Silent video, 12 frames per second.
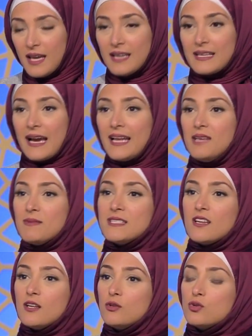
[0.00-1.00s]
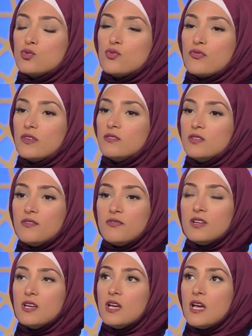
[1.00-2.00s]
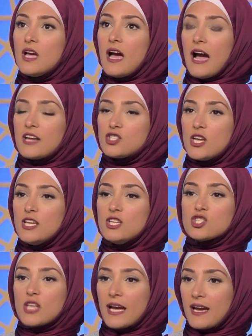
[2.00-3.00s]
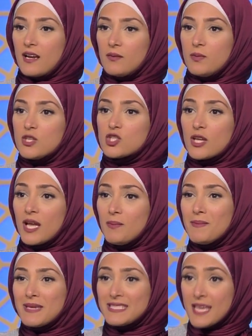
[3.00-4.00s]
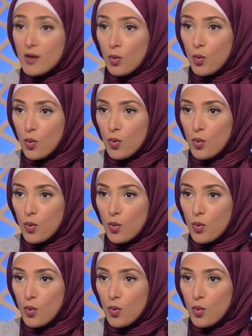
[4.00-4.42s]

تعالي مثلا نشوف الطفل عشان يشتغل بيشتغل بمزاجه